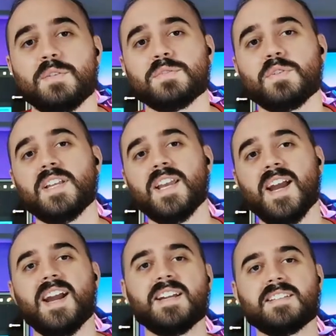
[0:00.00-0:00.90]
Eu escolhi
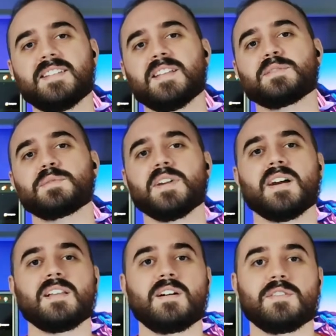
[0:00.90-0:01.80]
a arquitetura,
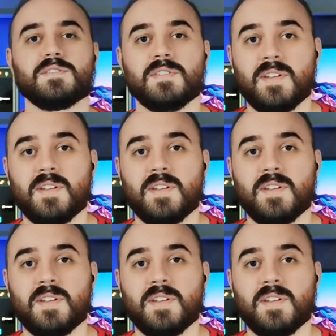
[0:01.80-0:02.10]
Cláudio.